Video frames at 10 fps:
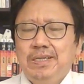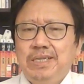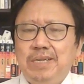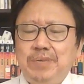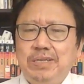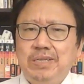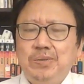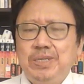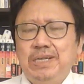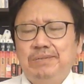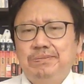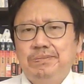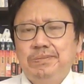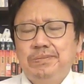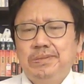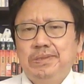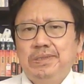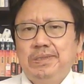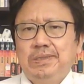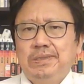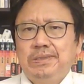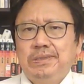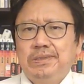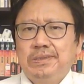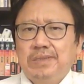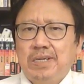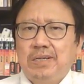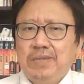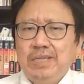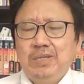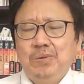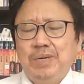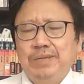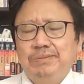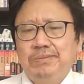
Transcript: 习近平继续讲：“搞内循环